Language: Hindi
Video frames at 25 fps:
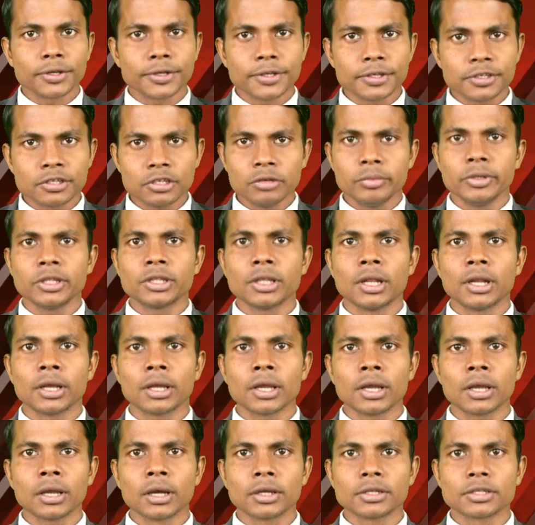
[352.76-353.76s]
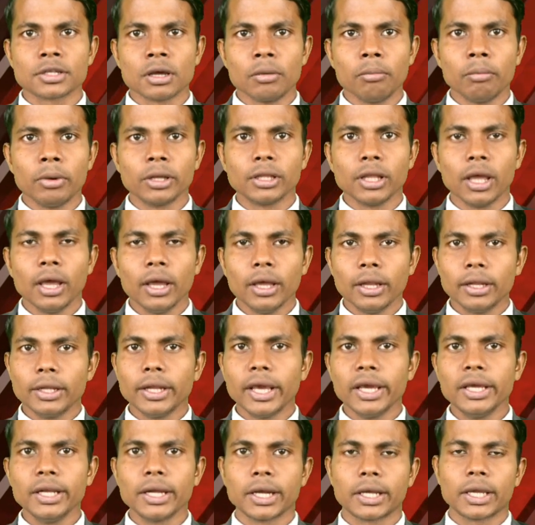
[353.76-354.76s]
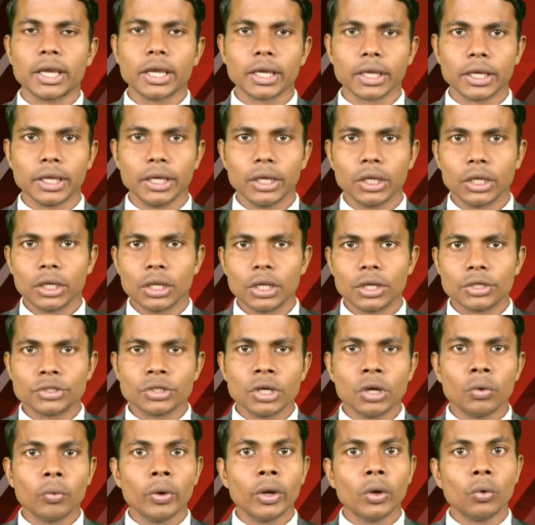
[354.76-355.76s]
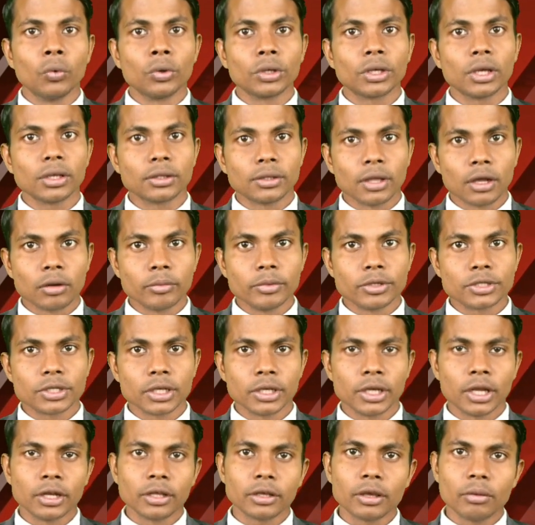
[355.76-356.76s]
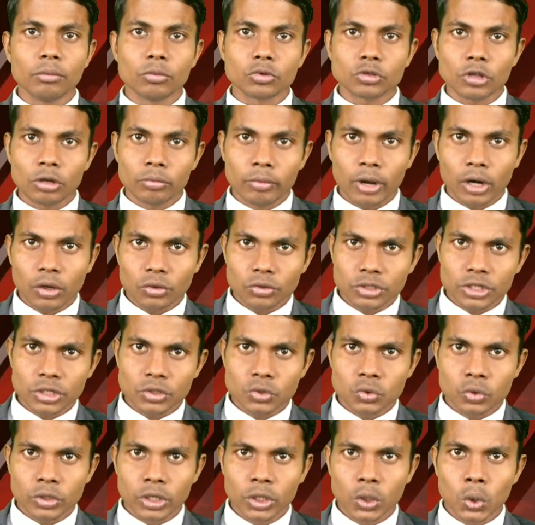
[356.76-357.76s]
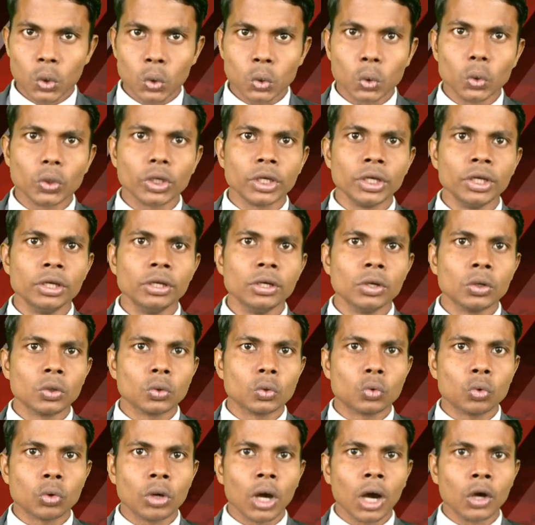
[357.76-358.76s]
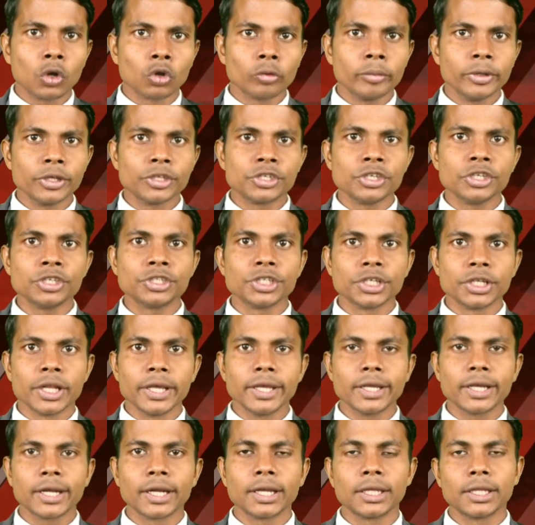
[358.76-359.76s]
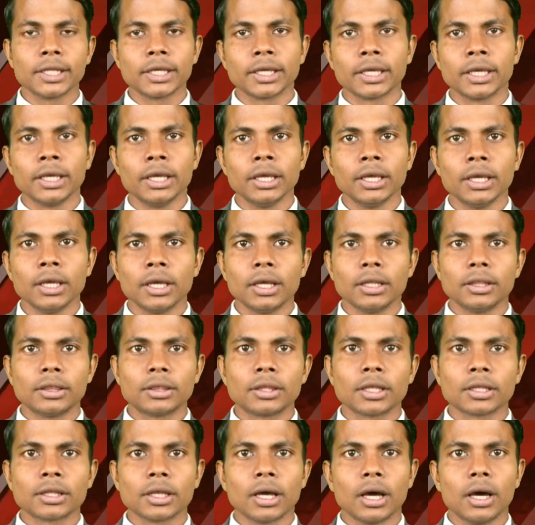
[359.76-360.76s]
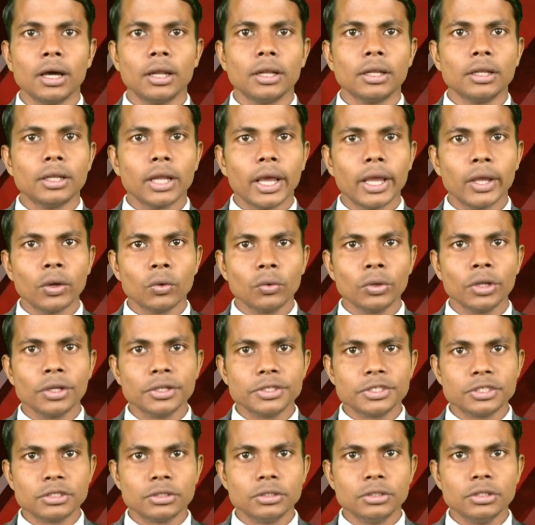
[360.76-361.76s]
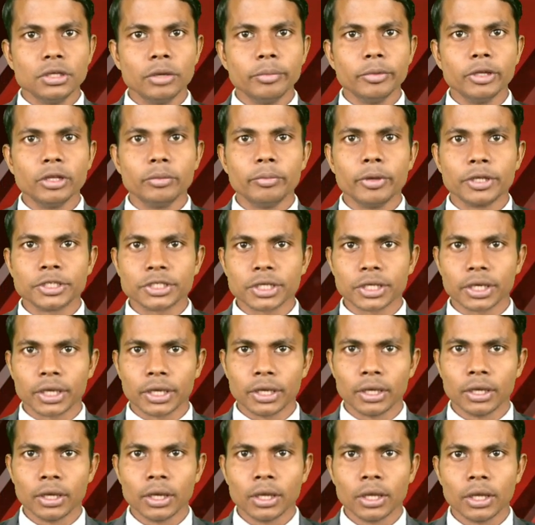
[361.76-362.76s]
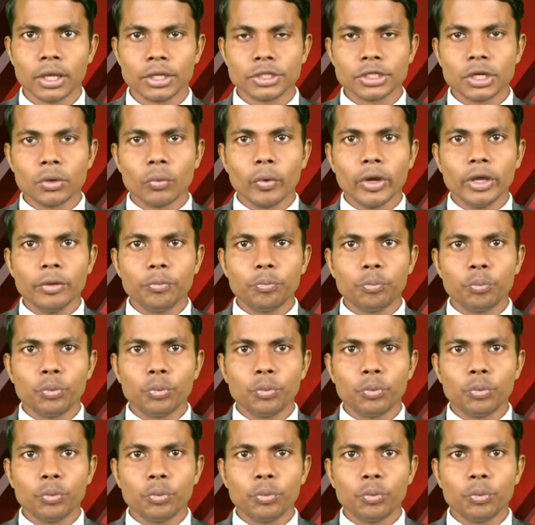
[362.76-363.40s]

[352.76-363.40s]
से किसी भी तरह का संबंध नहीं रखेंगे जहाँ वे उनके धर्म से यानी कि मुसलमानों से जुड़े लोगों की दुकानों में चीज़ें नहीं खरीदेंगे तथा न ही उन्हें ज़मीन बेचेंगे जब वही